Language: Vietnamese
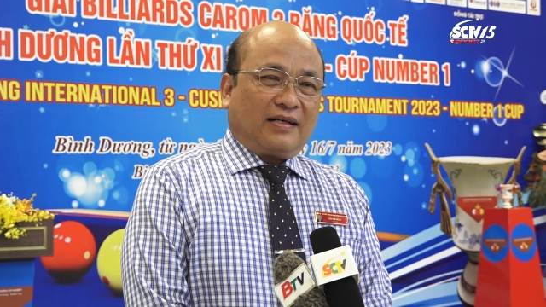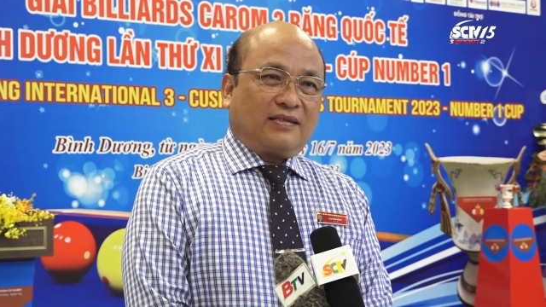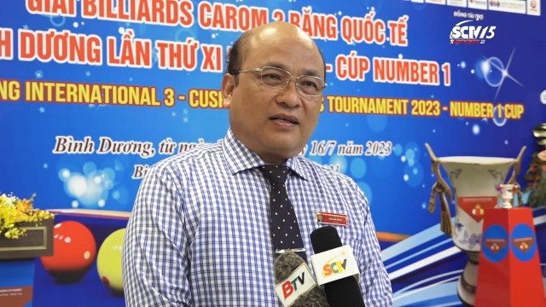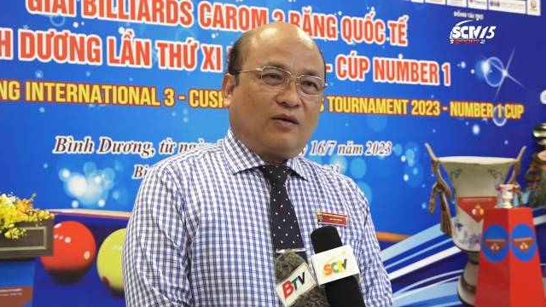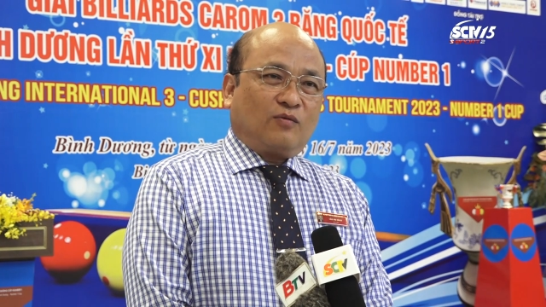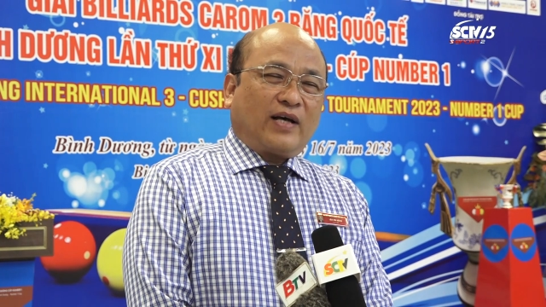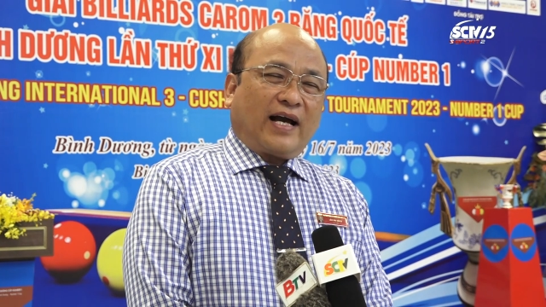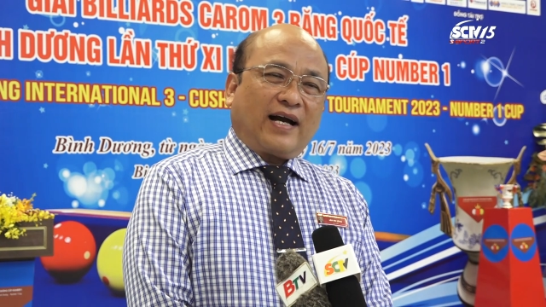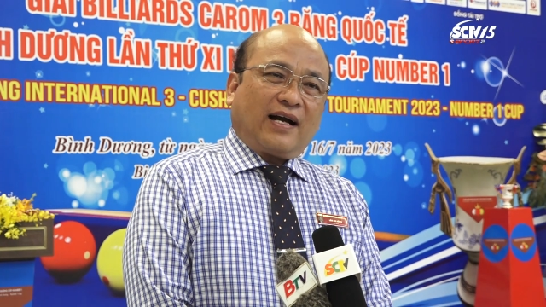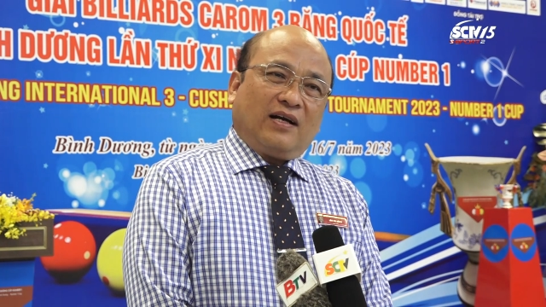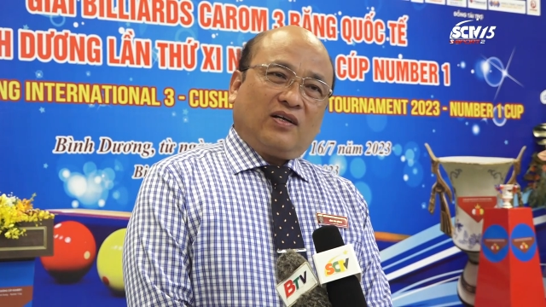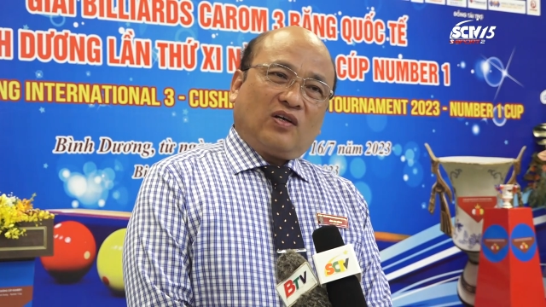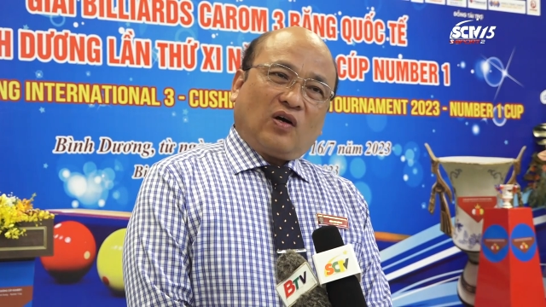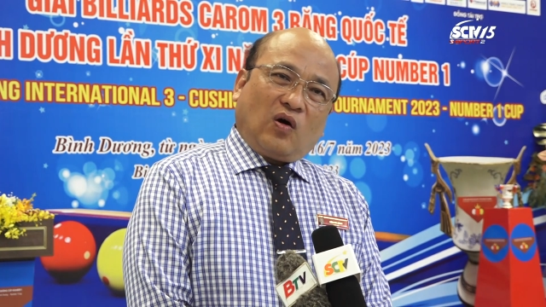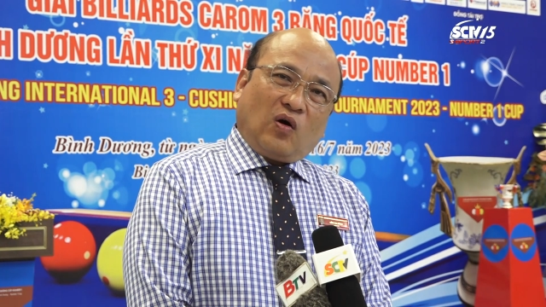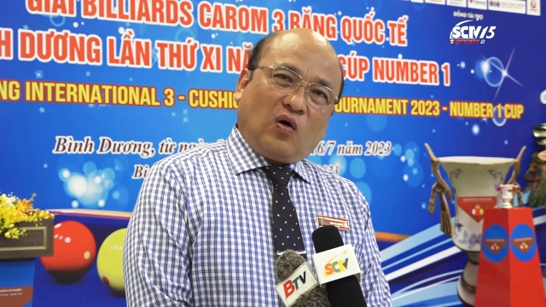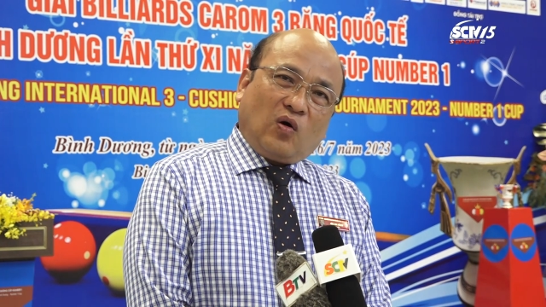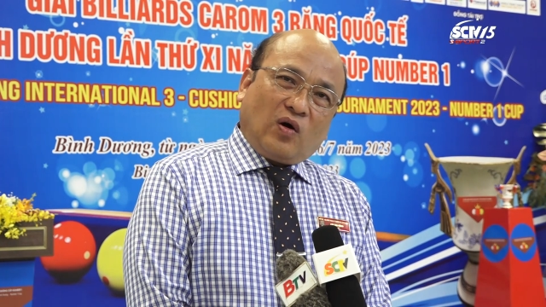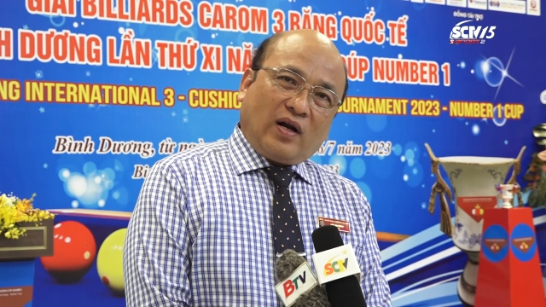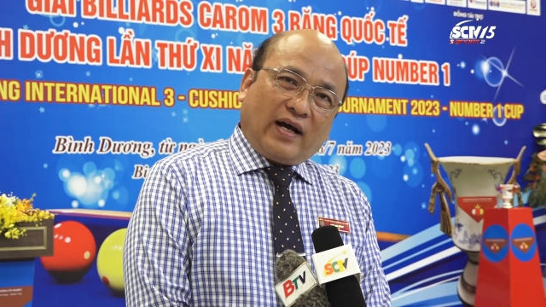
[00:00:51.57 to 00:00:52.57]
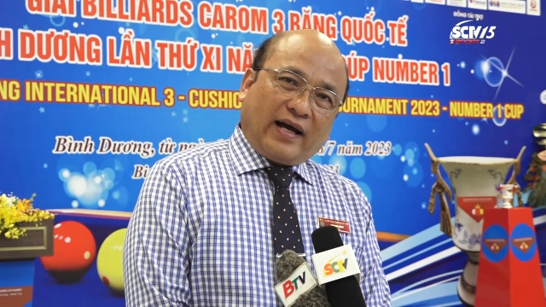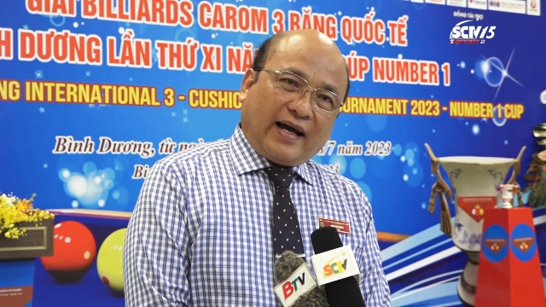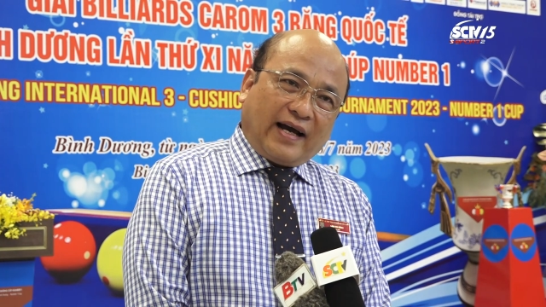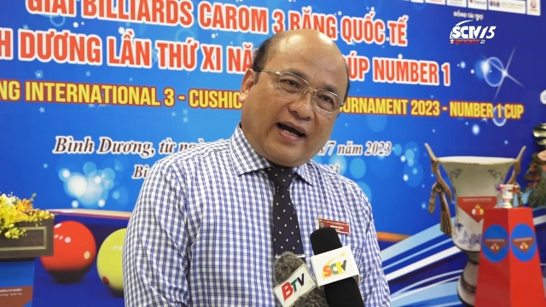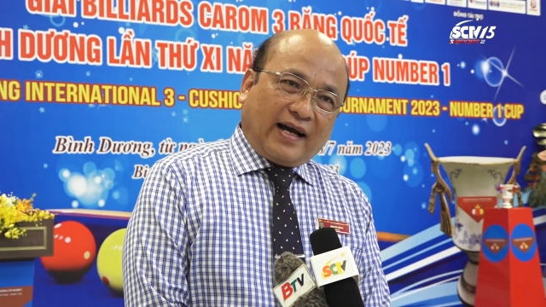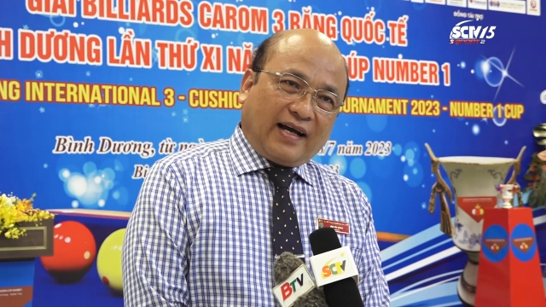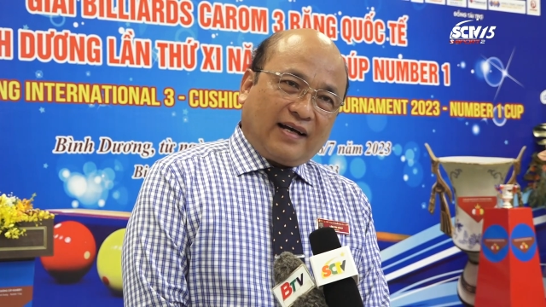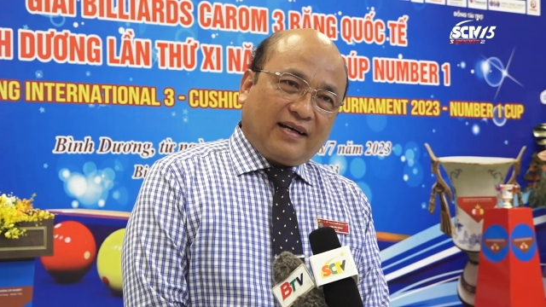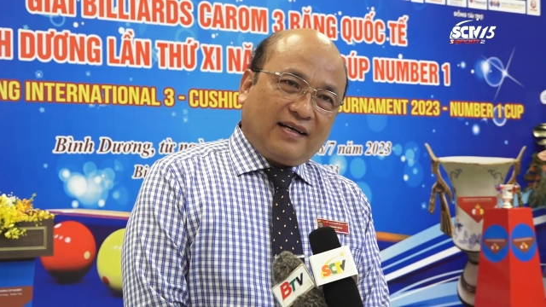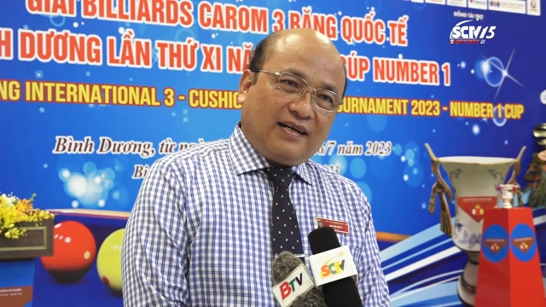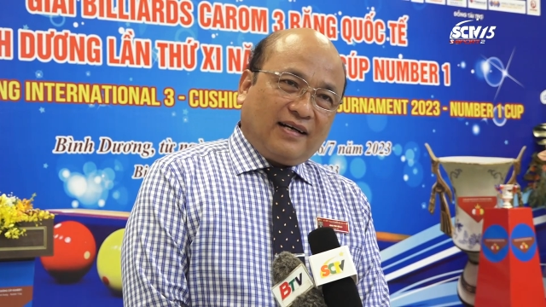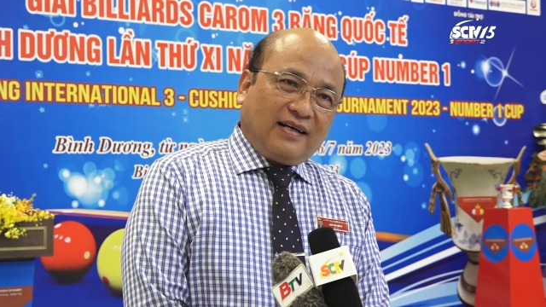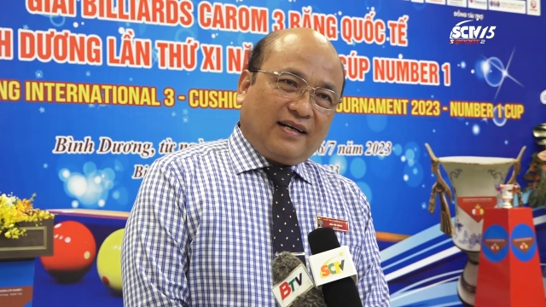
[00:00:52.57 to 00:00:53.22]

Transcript: sâu sắc ở chỗ là